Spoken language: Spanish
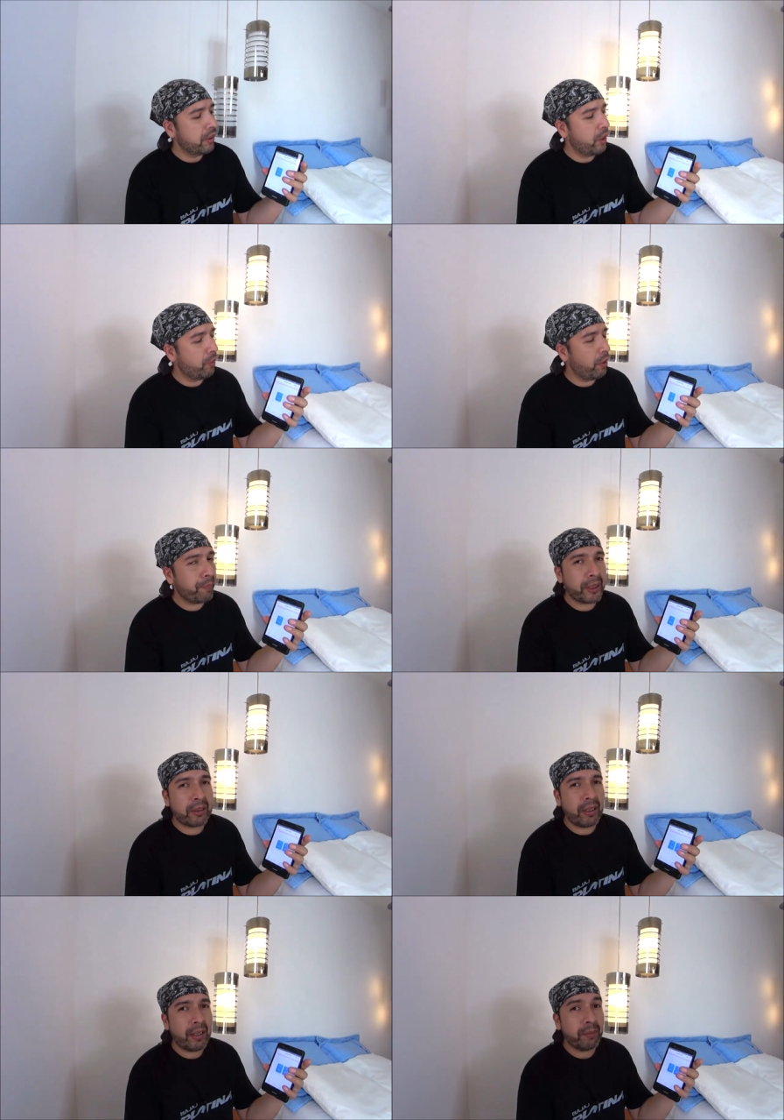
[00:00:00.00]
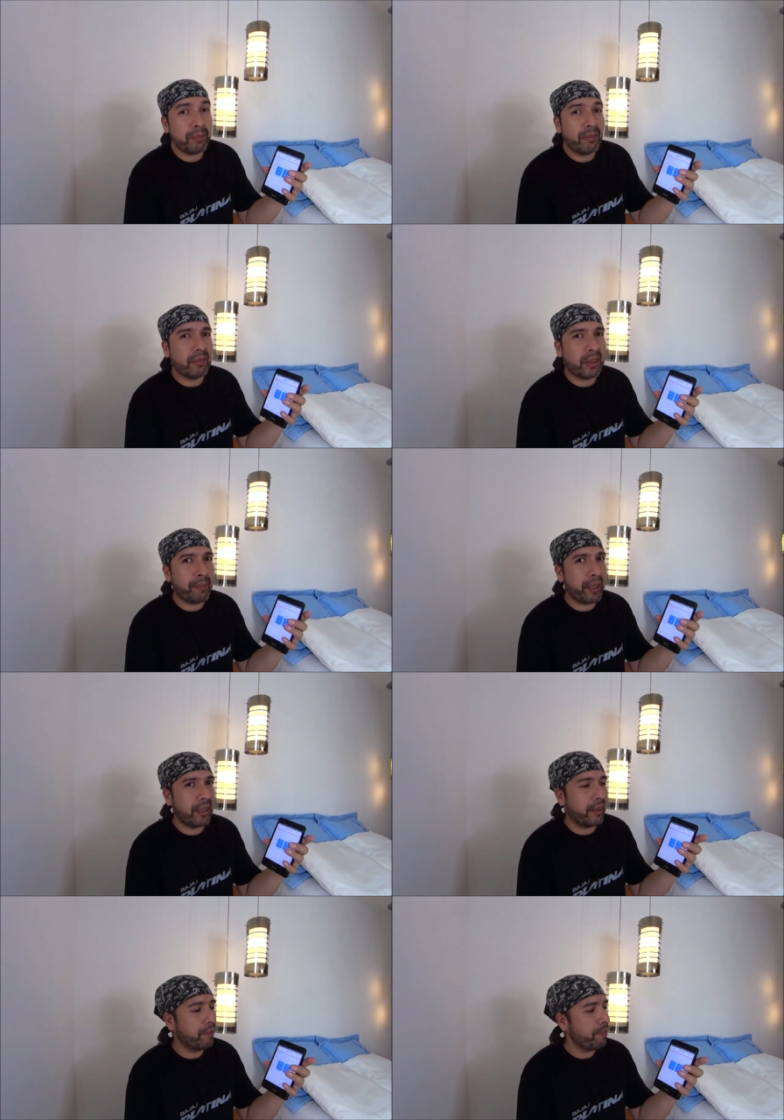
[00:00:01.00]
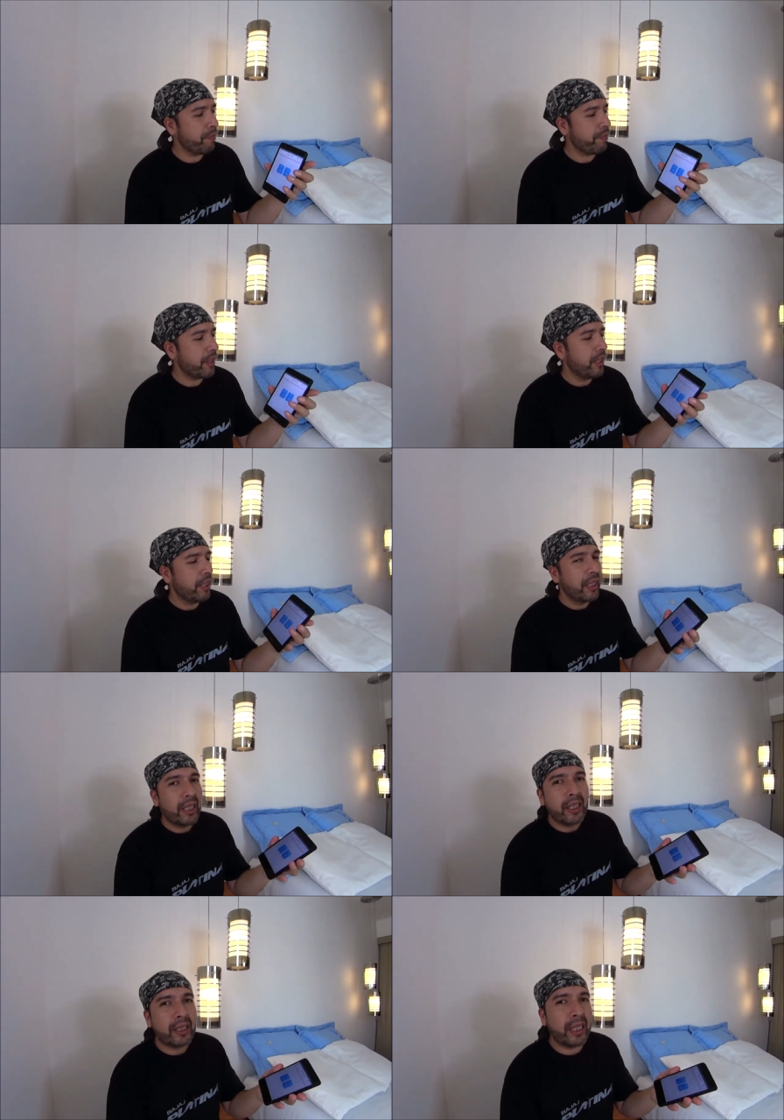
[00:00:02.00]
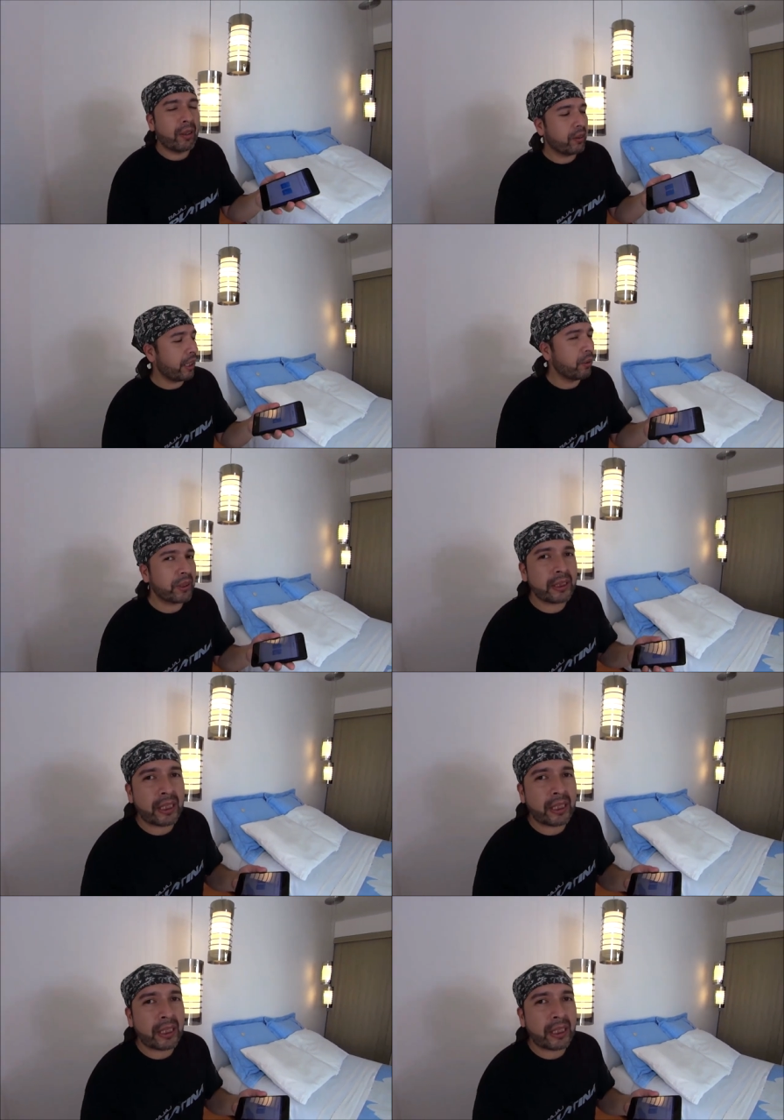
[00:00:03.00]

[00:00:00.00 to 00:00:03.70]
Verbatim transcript: si lo vuelvo a presionar, se prende. Tengo otras luces